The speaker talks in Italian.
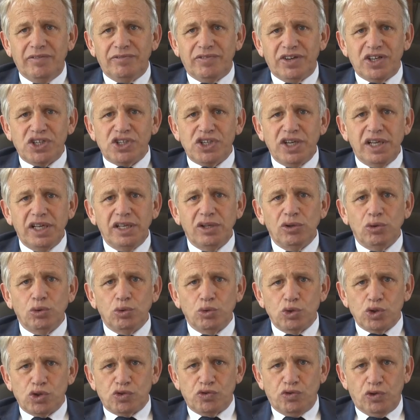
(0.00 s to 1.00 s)
facendo
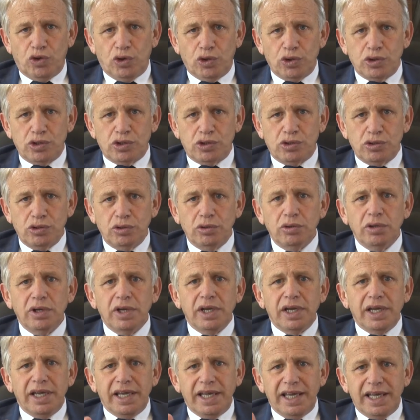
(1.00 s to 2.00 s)
uno sforzo
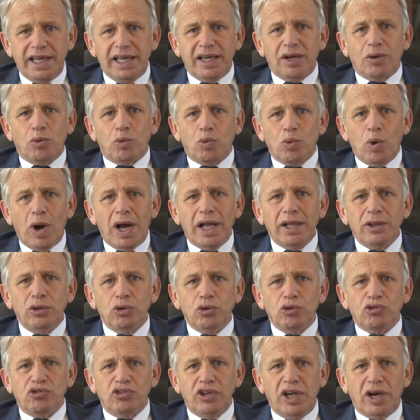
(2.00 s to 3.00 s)
e
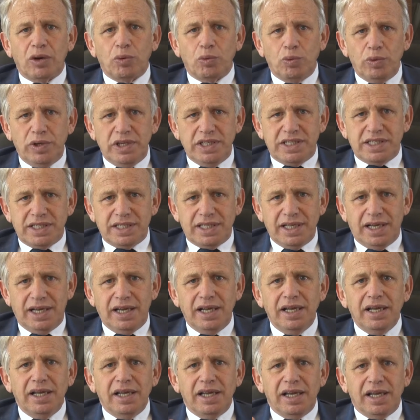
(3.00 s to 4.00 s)
quando si acquista
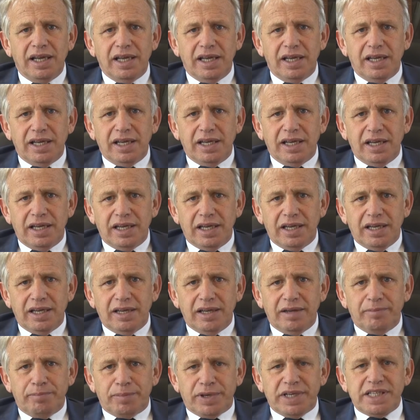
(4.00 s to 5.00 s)

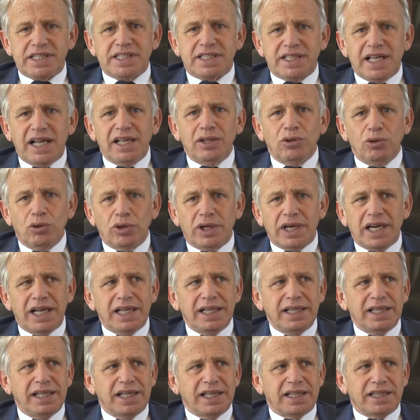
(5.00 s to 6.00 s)
eh, prestando
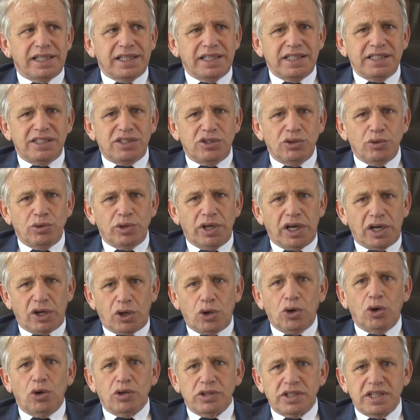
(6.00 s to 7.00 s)
grande attenzione a
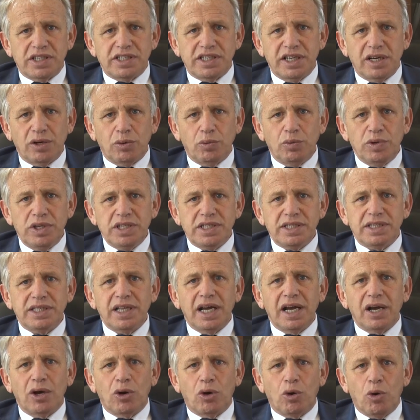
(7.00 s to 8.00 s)
cosa si
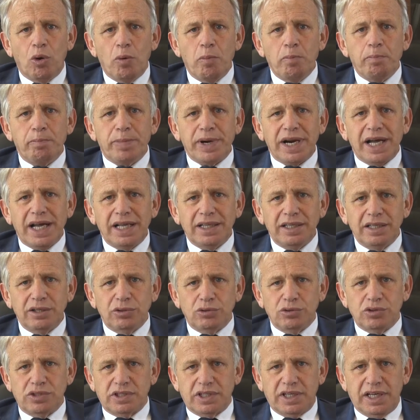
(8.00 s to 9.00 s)
acquista, comprate
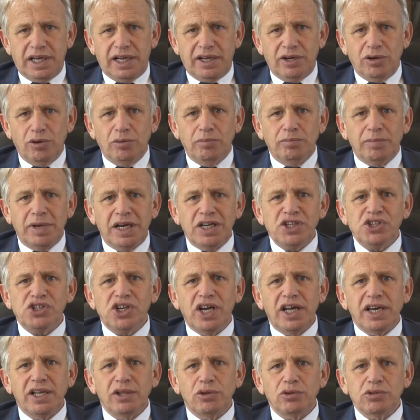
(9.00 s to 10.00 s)
toscano.
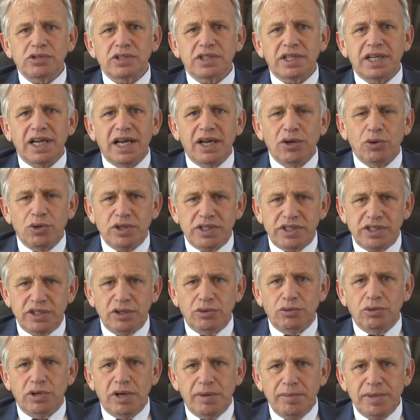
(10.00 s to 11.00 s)
Mangiare toscano è
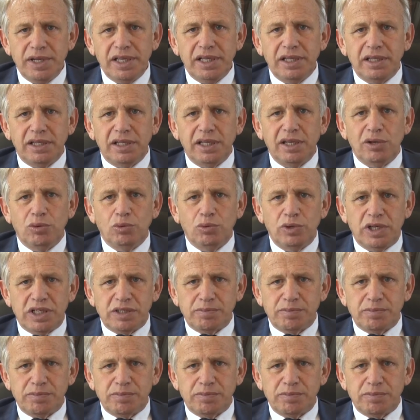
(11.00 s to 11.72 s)
sicuramente un